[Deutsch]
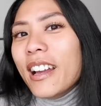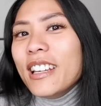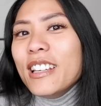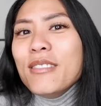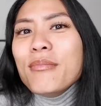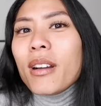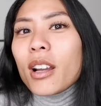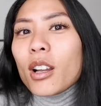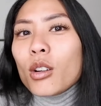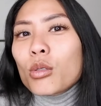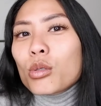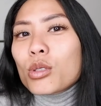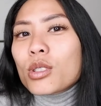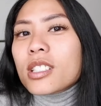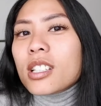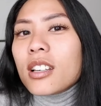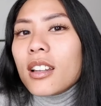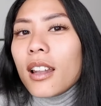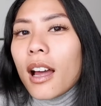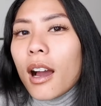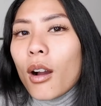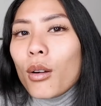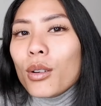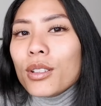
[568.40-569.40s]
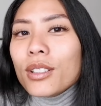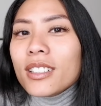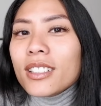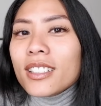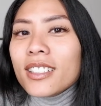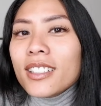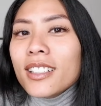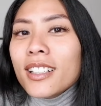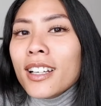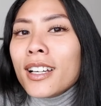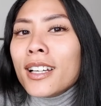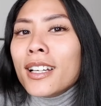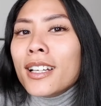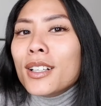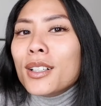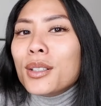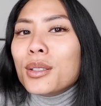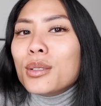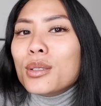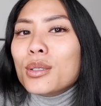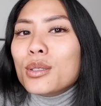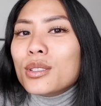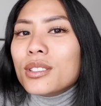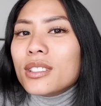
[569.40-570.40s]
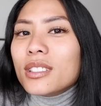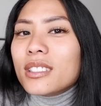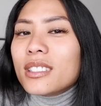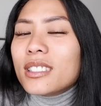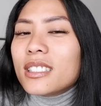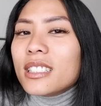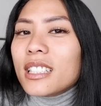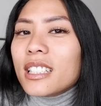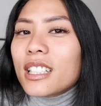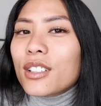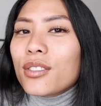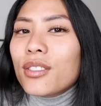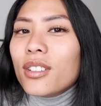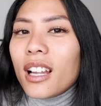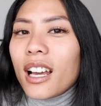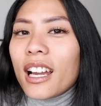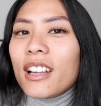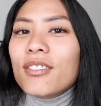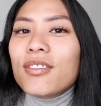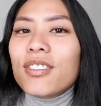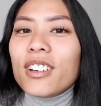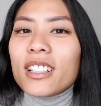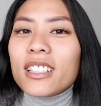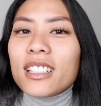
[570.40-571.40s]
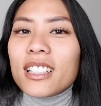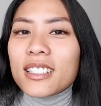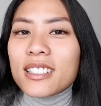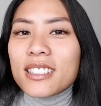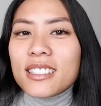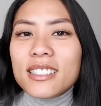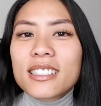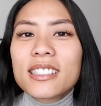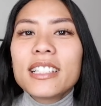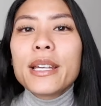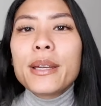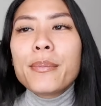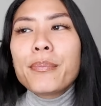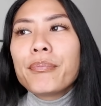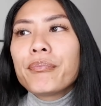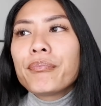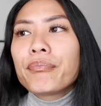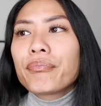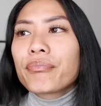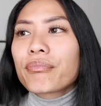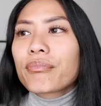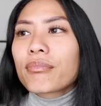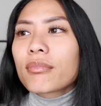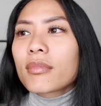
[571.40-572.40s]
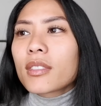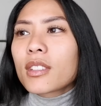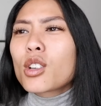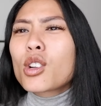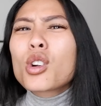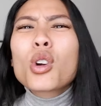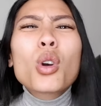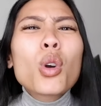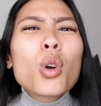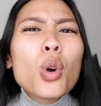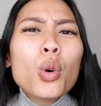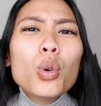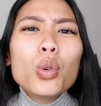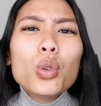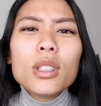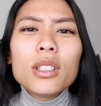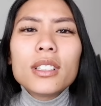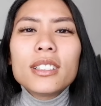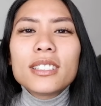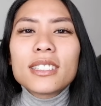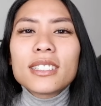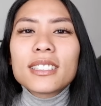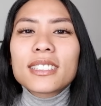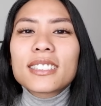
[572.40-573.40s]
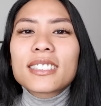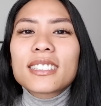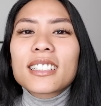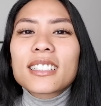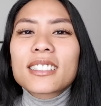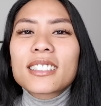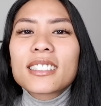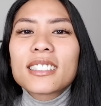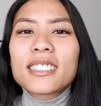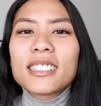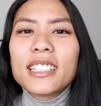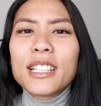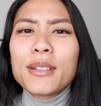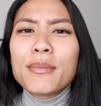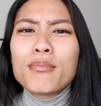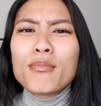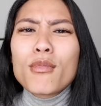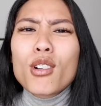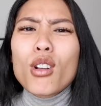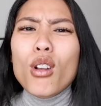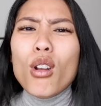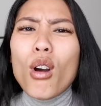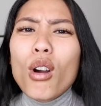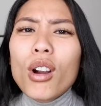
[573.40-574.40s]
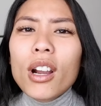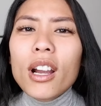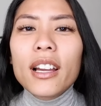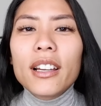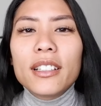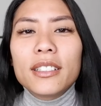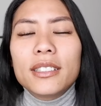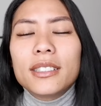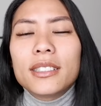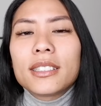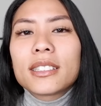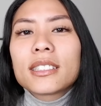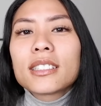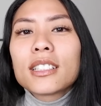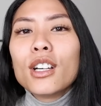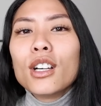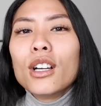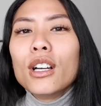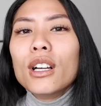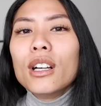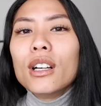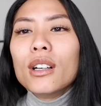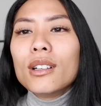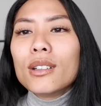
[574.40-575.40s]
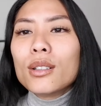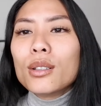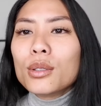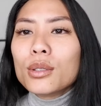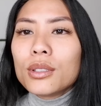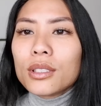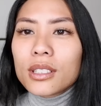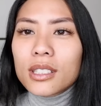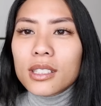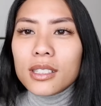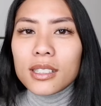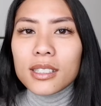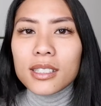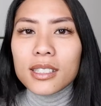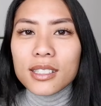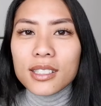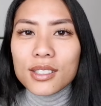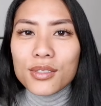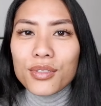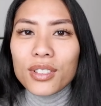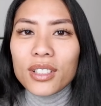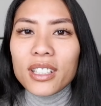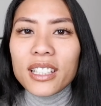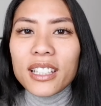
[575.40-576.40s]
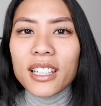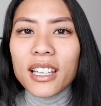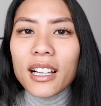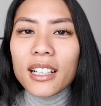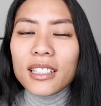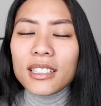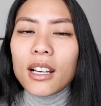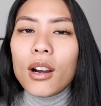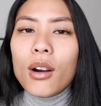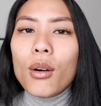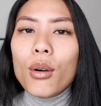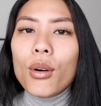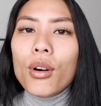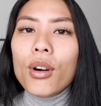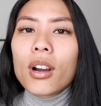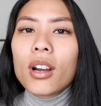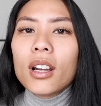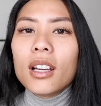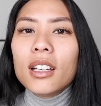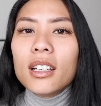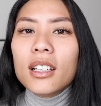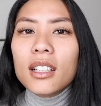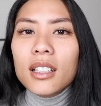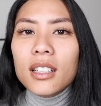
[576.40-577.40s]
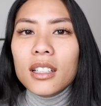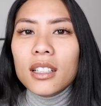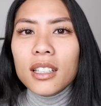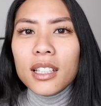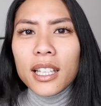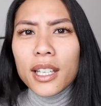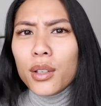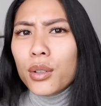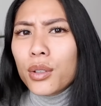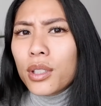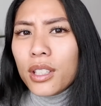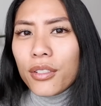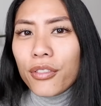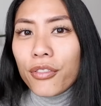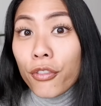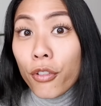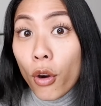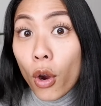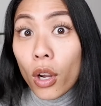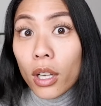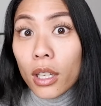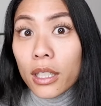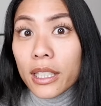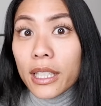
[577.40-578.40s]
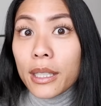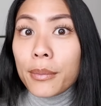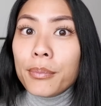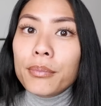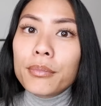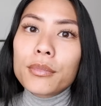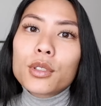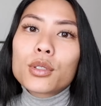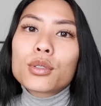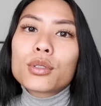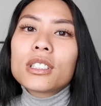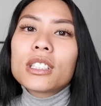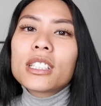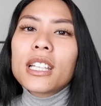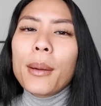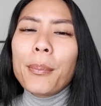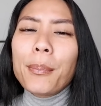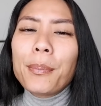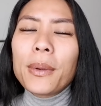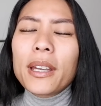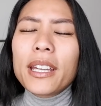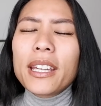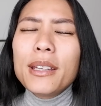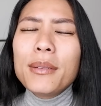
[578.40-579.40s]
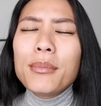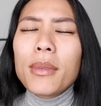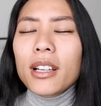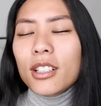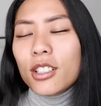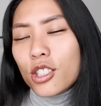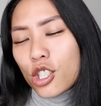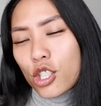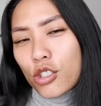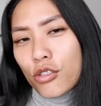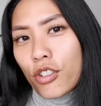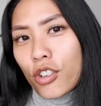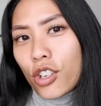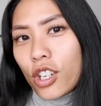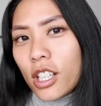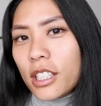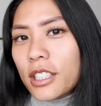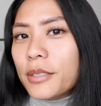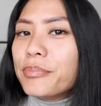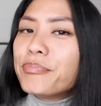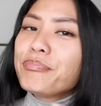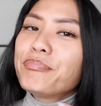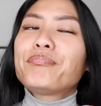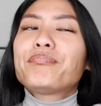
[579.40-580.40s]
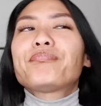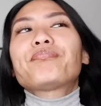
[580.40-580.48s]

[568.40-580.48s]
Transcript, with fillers: immer gute Laune und ich will einfach, dass das Leben cool ist, dass das Leben locker ist. Und das will ich halt auch Leonie vorleben. Und ich habe mir immer geschworen,